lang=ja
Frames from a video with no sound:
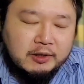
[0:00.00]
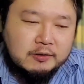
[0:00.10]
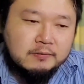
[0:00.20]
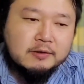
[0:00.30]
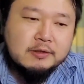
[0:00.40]

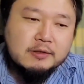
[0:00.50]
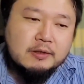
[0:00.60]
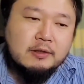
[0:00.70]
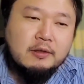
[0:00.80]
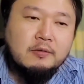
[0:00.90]
あとはです
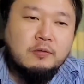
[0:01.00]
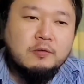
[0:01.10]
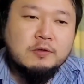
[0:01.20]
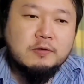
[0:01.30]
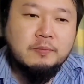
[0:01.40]
ね、よ
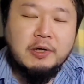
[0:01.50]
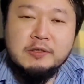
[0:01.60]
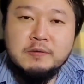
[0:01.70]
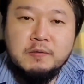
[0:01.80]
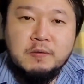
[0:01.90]
く
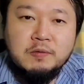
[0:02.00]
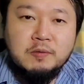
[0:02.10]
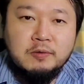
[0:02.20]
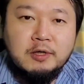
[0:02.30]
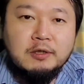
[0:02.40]
パソコン
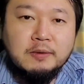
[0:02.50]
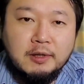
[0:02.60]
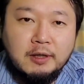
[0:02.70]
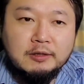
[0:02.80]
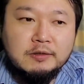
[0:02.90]
とかに
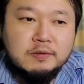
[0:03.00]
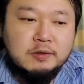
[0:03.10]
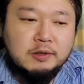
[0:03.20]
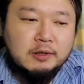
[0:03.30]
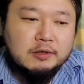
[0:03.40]
はつ
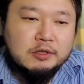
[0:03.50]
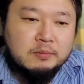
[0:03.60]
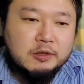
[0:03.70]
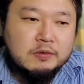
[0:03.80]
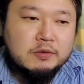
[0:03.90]
いてたりし
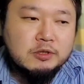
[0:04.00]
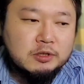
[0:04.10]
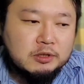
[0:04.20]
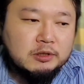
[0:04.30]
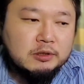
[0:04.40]
ます
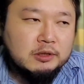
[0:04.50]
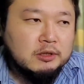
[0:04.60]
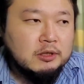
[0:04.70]
し、